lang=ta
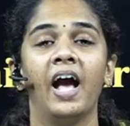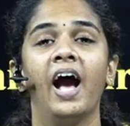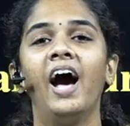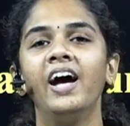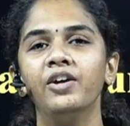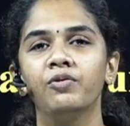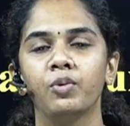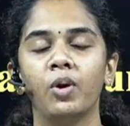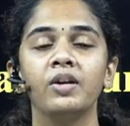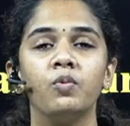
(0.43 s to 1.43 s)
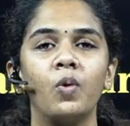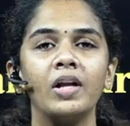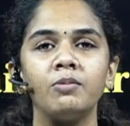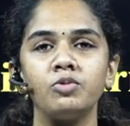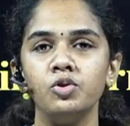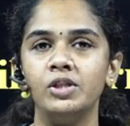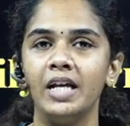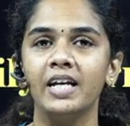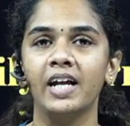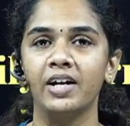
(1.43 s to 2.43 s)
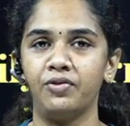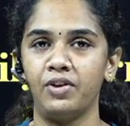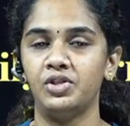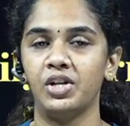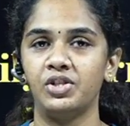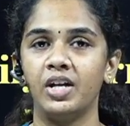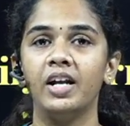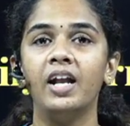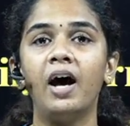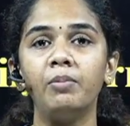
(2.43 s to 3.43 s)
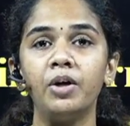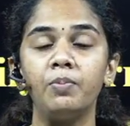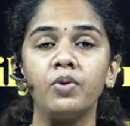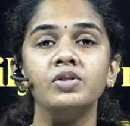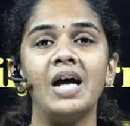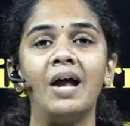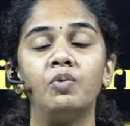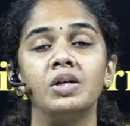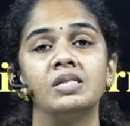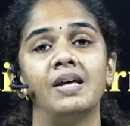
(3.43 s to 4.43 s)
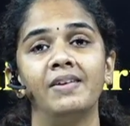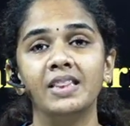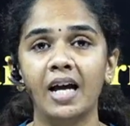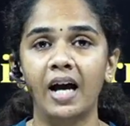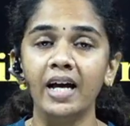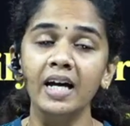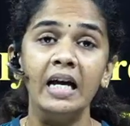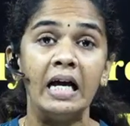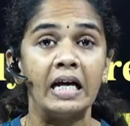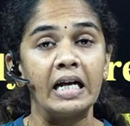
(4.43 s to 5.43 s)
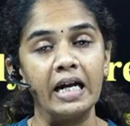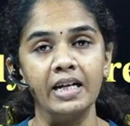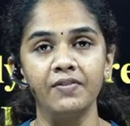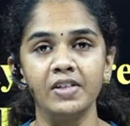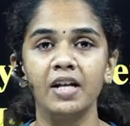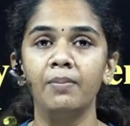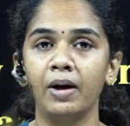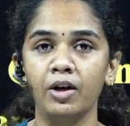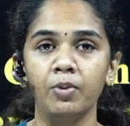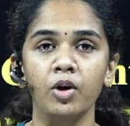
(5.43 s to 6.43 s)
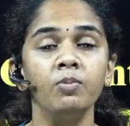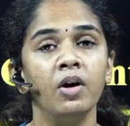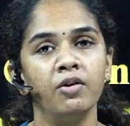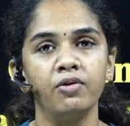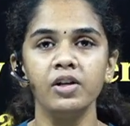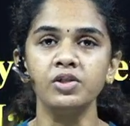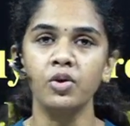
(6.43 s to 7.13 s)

ஹாய் எவ்ரி ஒன் வெல்கம் டு டெய்லி கரண்ட் அஃபேர்ஸ் செக்ஷன் நாம இப்போ ஜான்வரி செவன்த்கான கரண்ட் அஃபேர்ஸ் தான் பார்க்க போறோம் ஃபர்ஸ்ட்